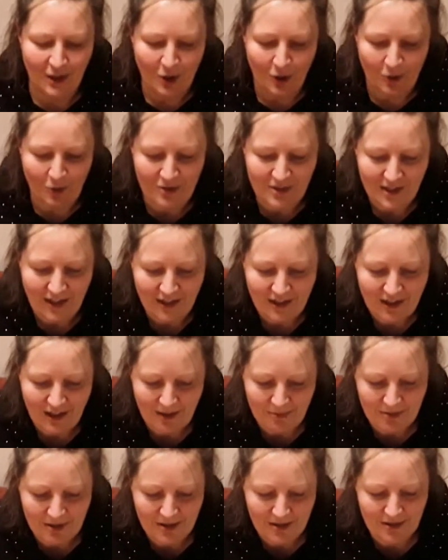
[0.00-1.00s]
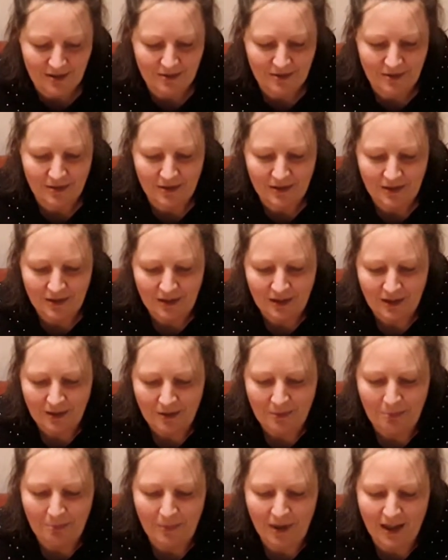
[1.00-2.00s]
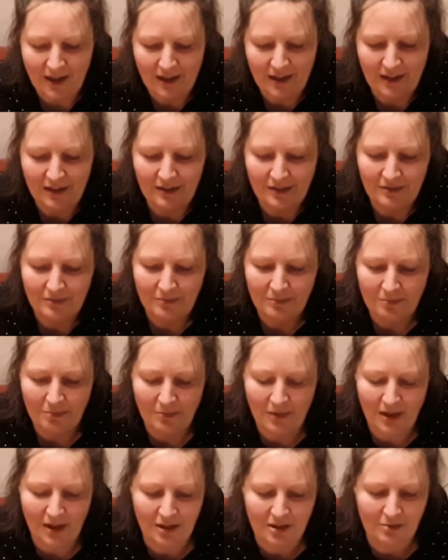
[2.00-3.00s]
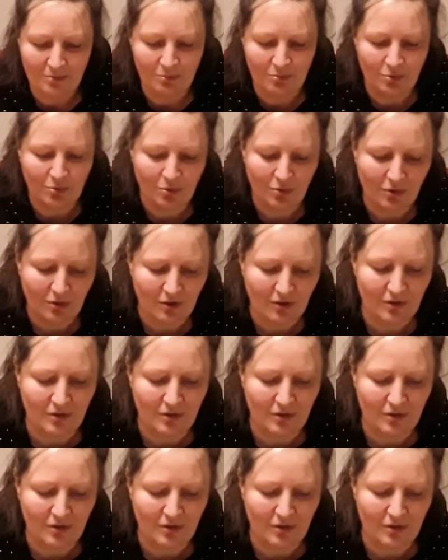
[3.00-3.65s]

Und dann habe ich mein Märchenbuch